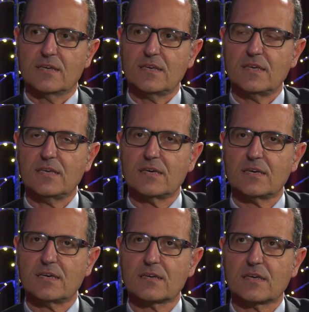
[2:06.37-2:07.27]
qui,
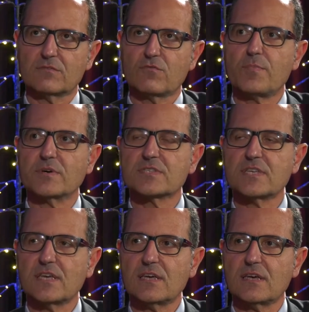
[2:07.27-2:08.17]
euh, quand vous
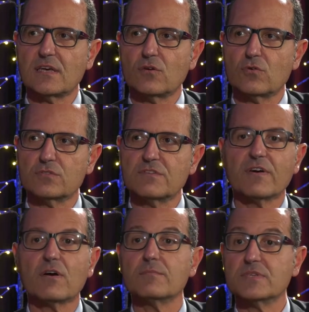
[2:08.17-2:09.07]
pensez euh, aux
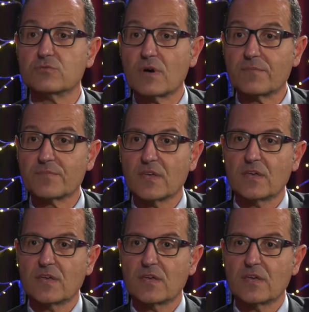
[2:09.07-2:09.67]
différents besoins,